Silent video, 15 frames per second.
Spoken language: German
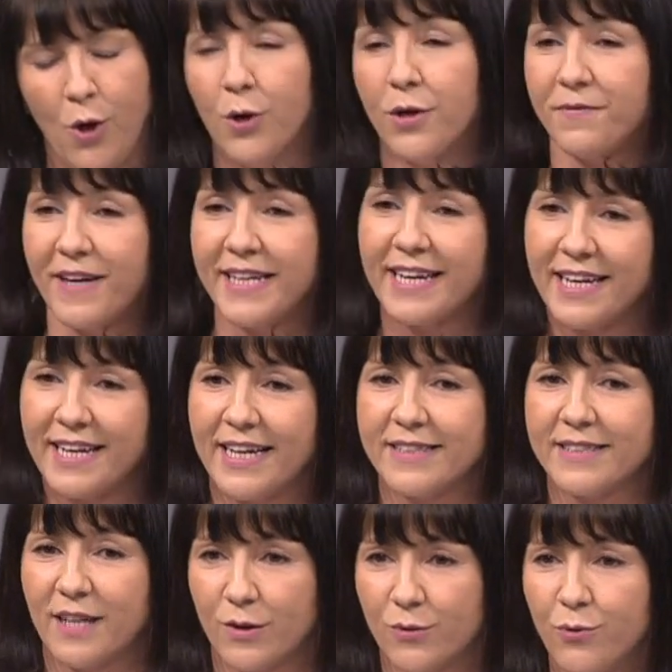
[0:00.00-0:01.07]
Und wenn ein
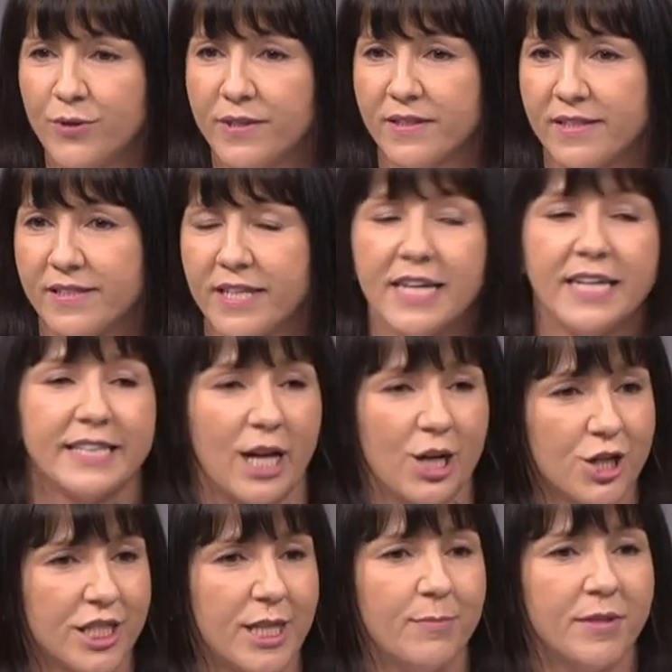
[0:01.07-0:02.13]
Antrag gut ist, dann
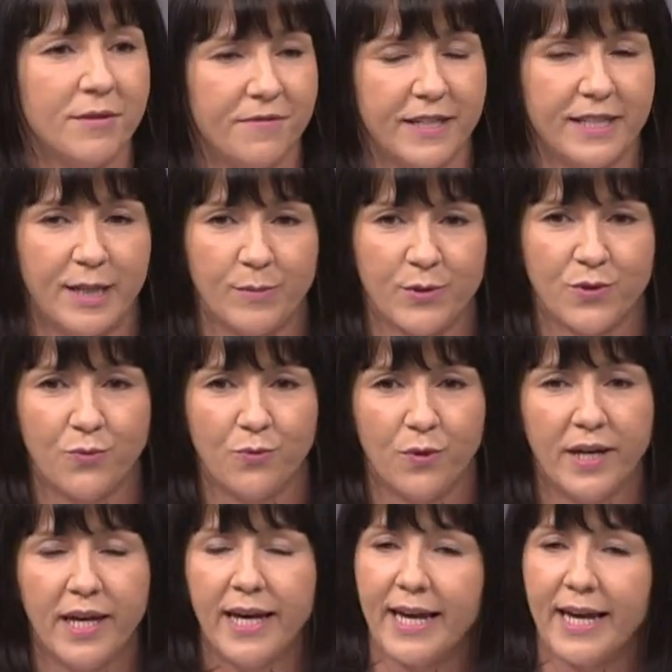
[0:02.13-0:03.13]
stimmen wir dem zu.